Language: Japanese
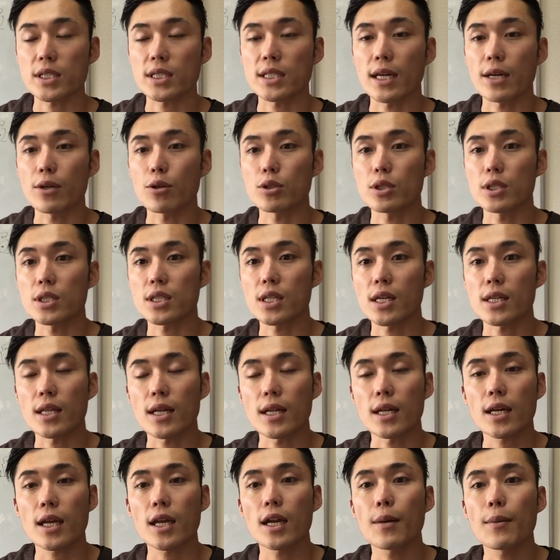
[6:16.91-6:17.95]
しないようにしてい
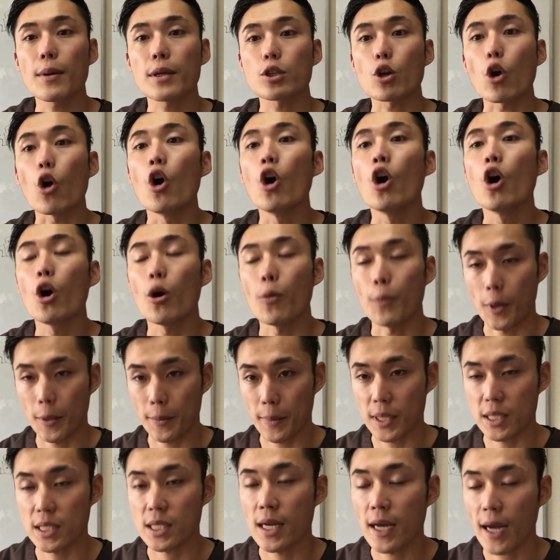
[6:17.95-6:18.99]
ただければと思い
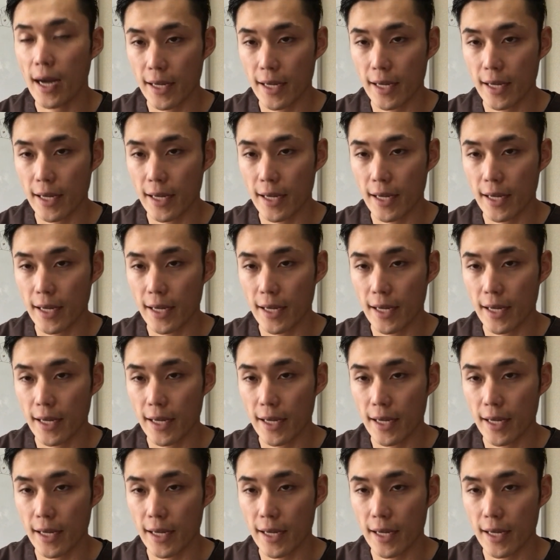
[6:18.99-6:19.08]
ます、